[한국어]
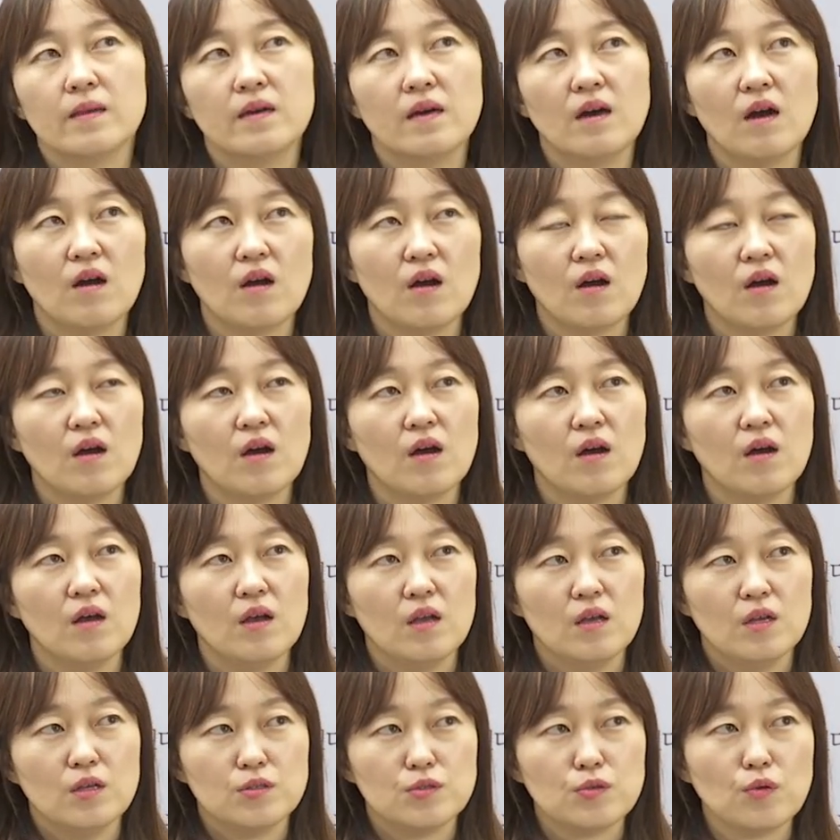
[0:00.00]
어,
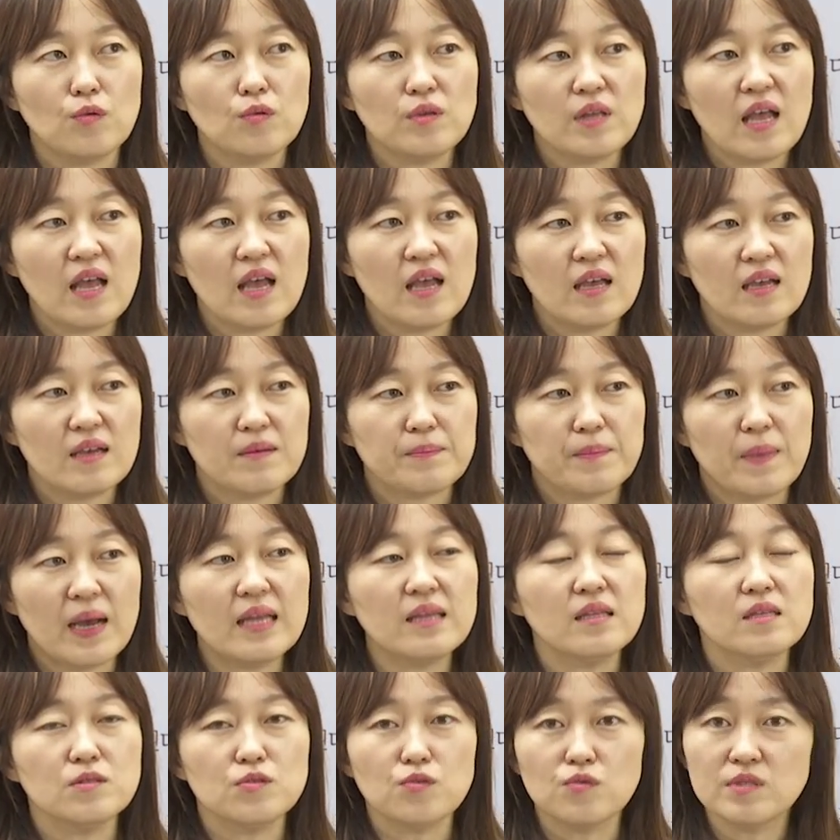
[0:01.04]

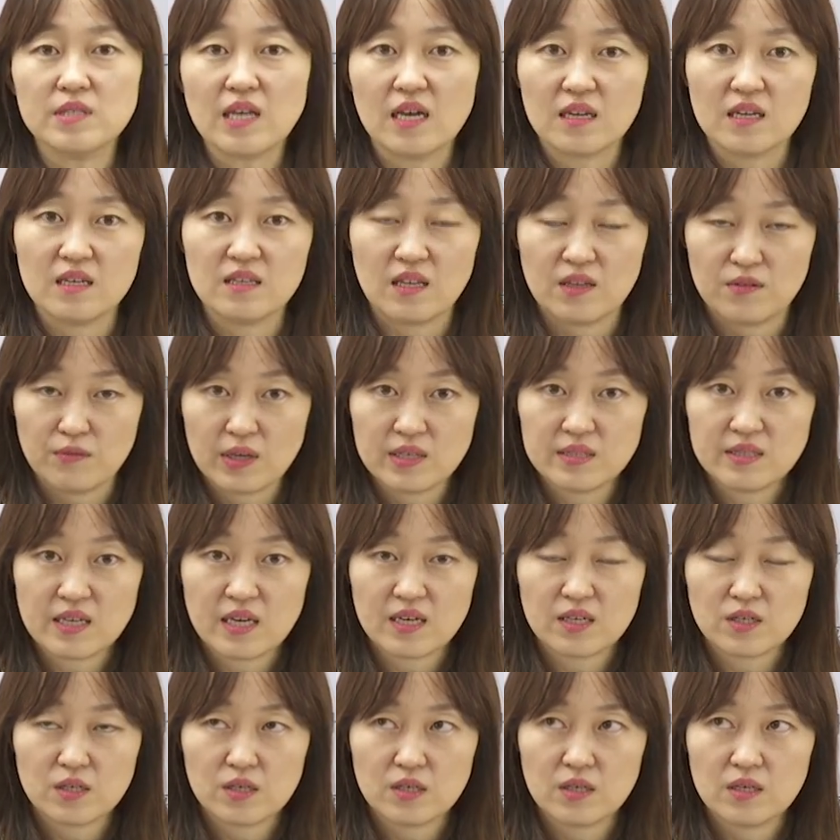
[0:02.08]
손에만 손상이 된
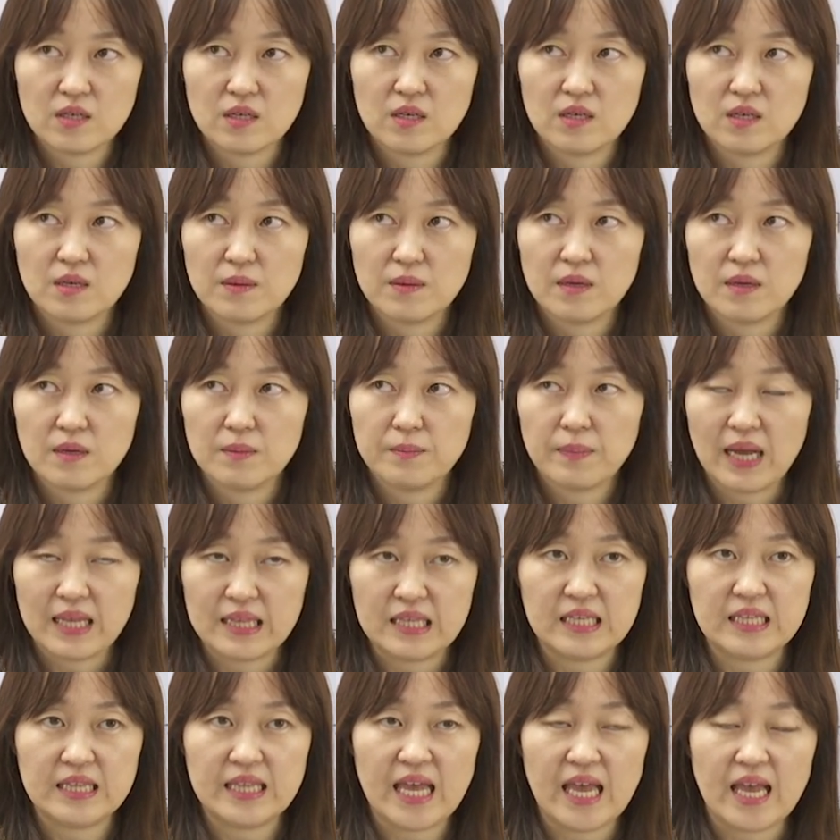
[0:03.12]
환자를
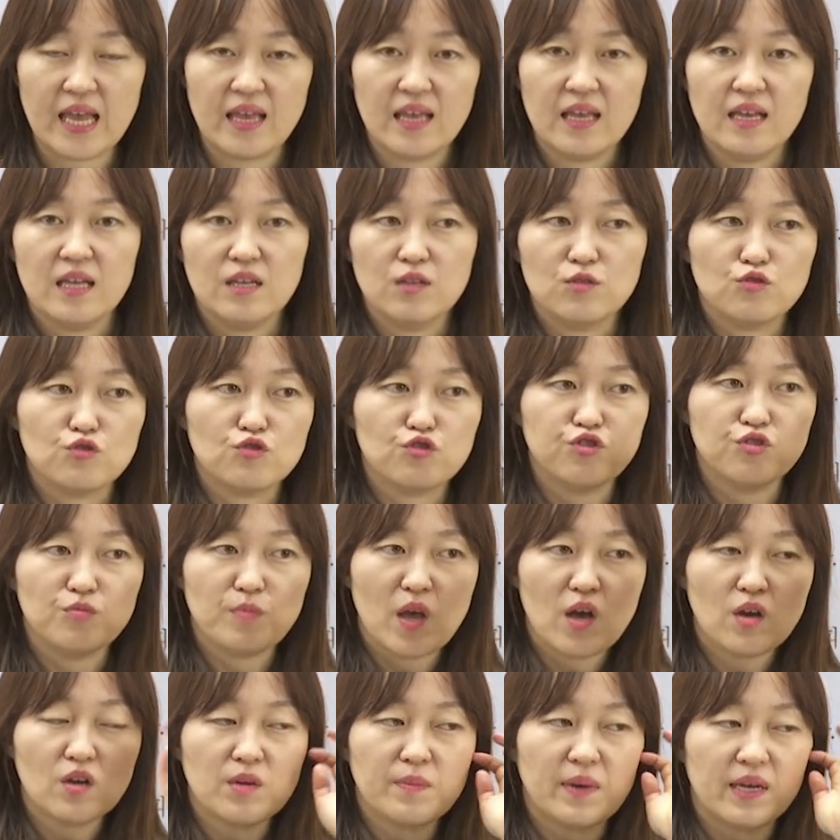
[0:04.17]
봤는데 두
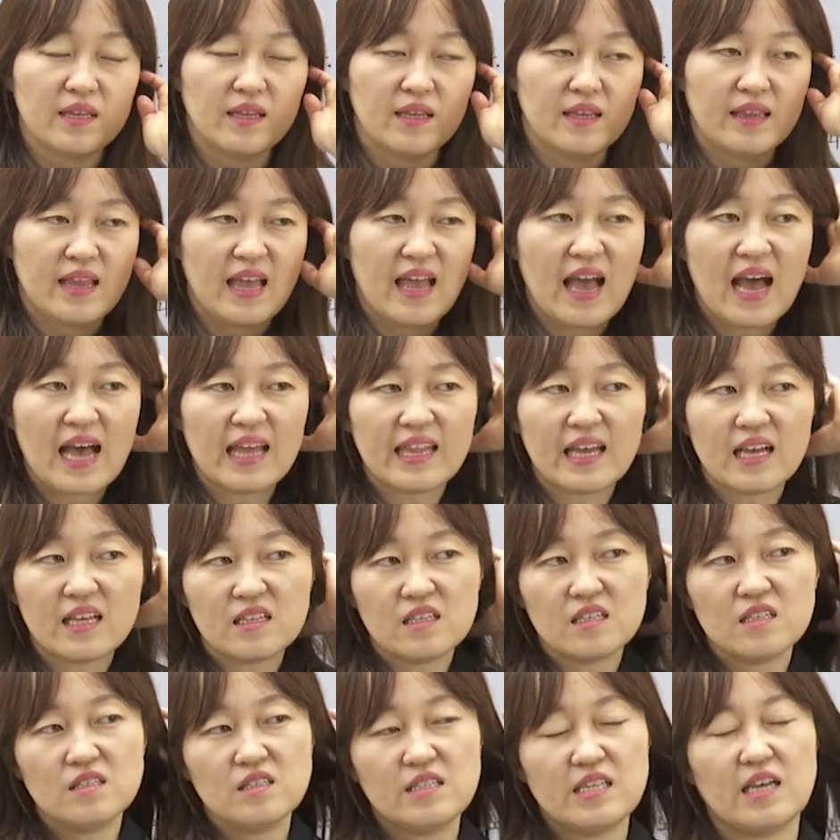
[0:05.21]
명을 봤는데
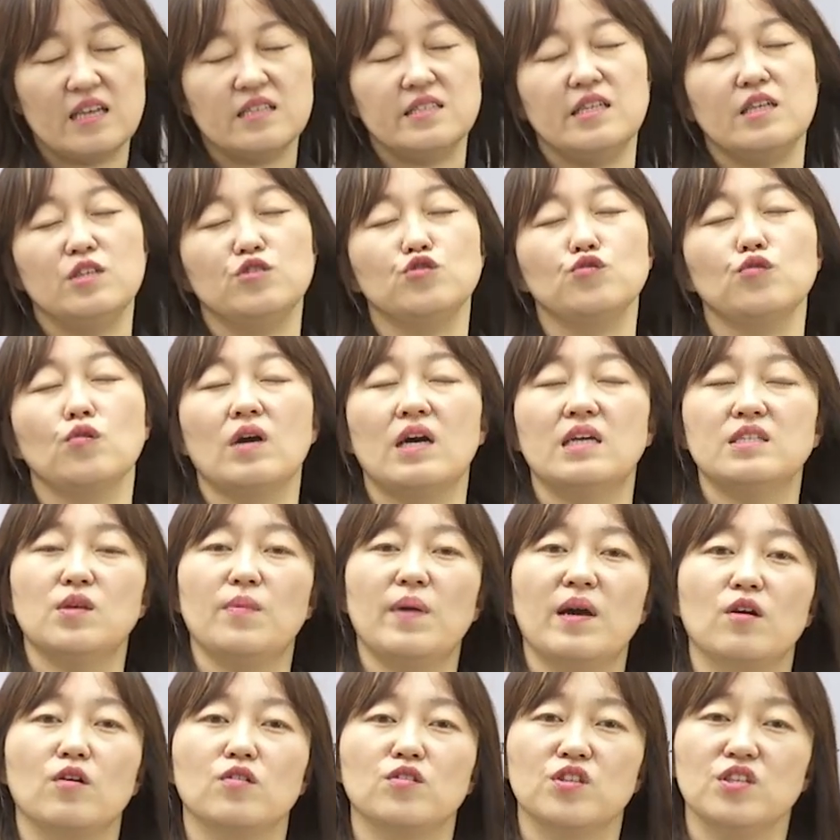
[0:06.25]
하나는 제가 제주도 가서
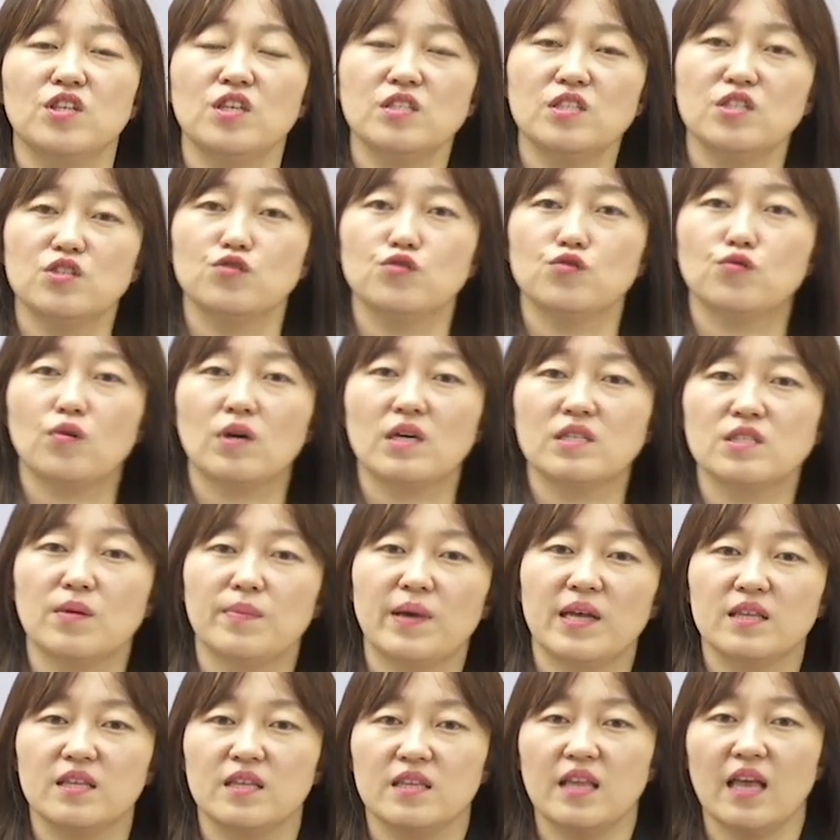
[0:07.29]
봤거든요. 제주도 가서
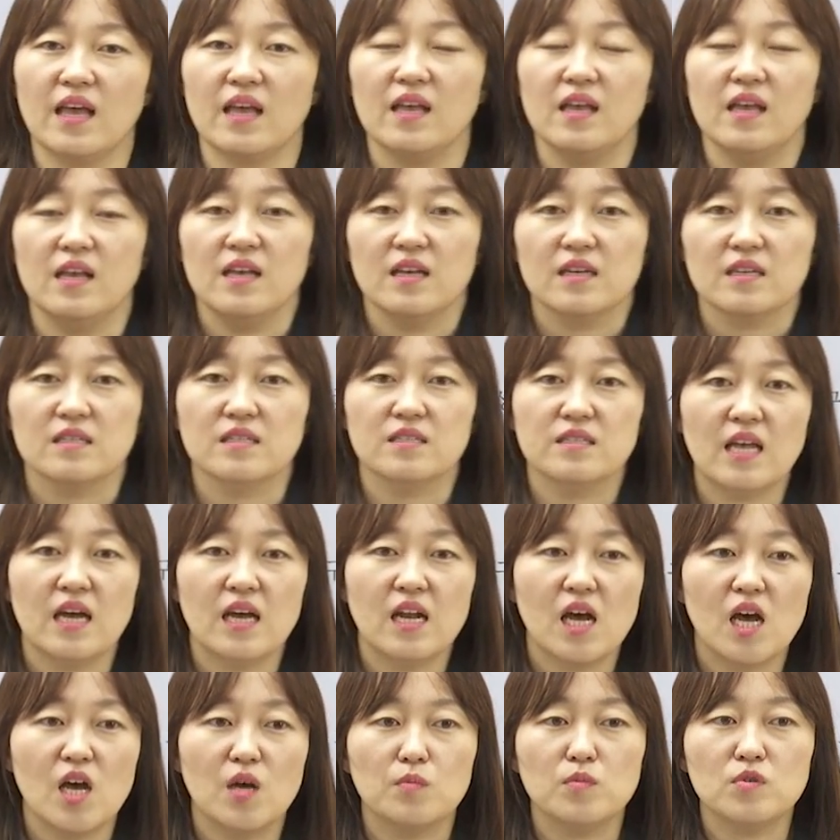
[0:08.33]
봤는데 그
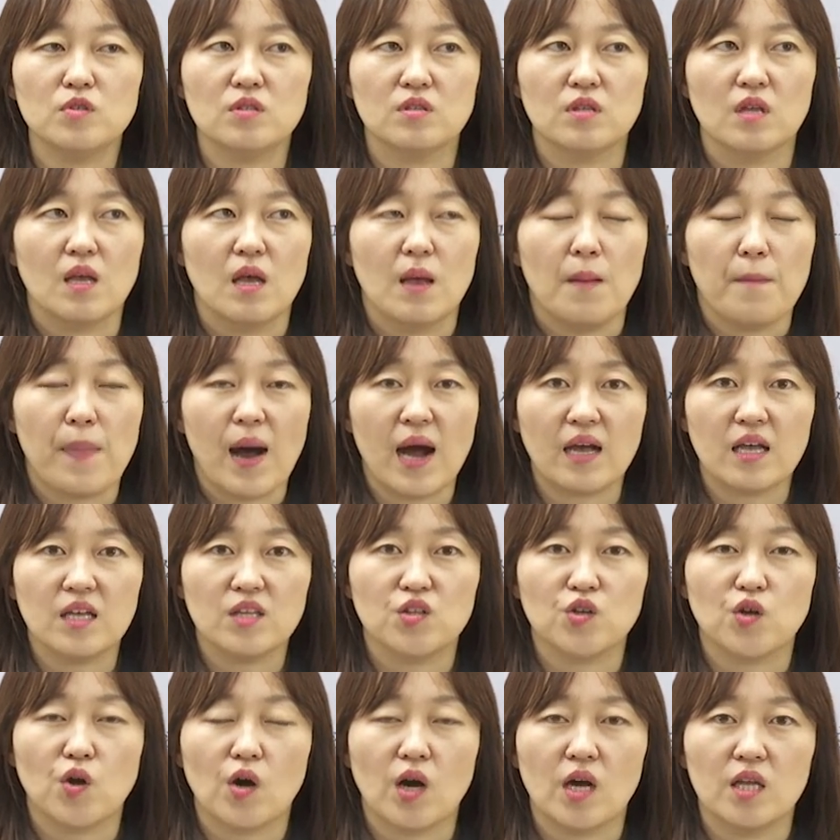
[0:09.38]
사람은 방에
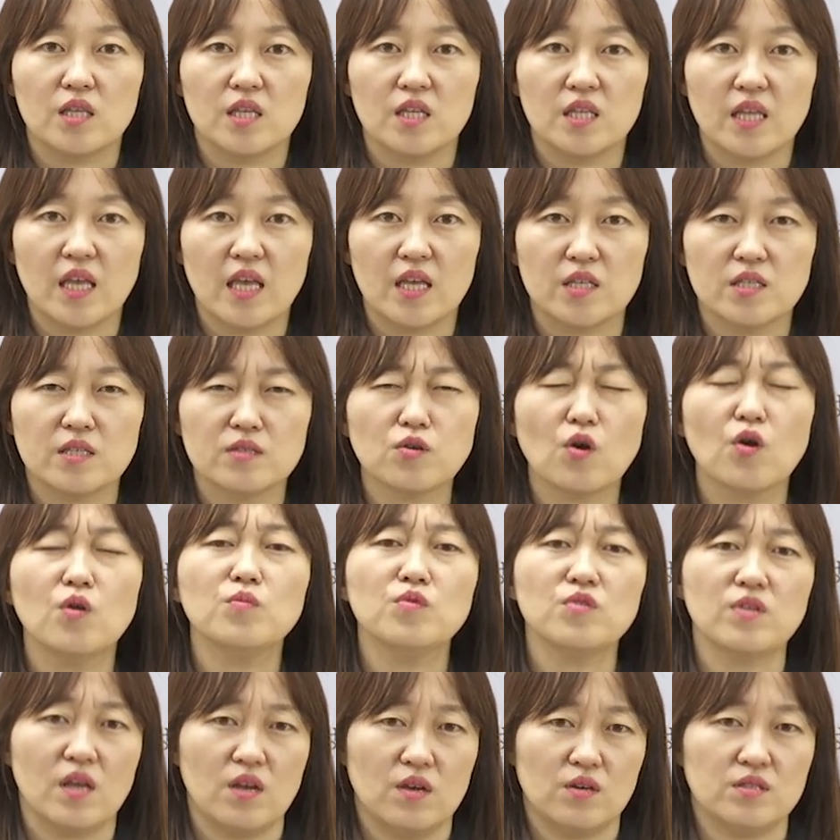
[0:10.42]
들어갔는데
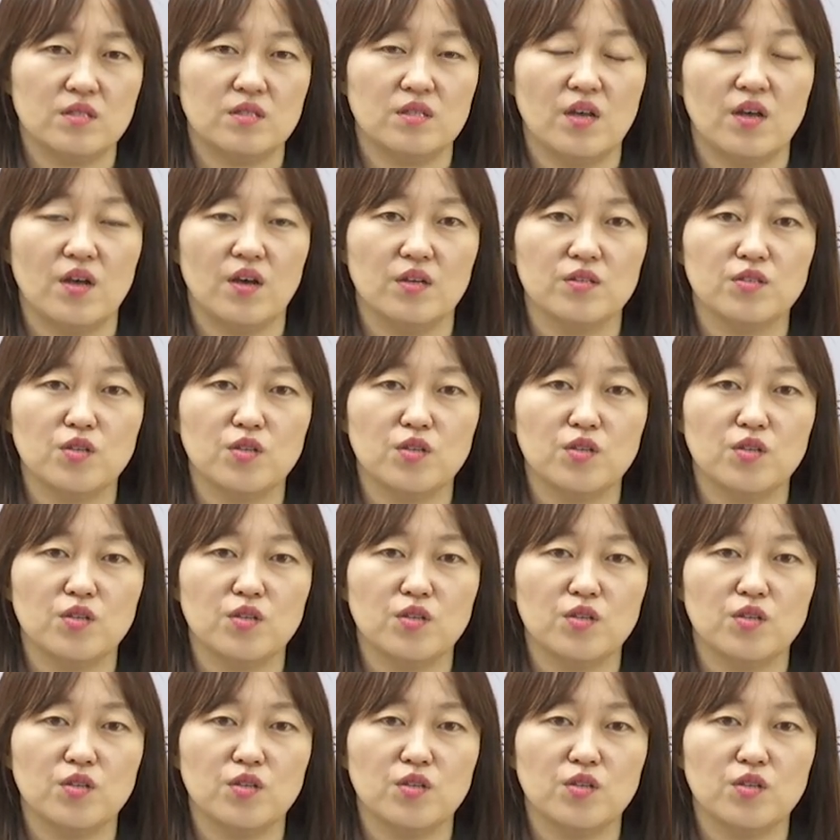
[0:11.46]
젊은 애였어요.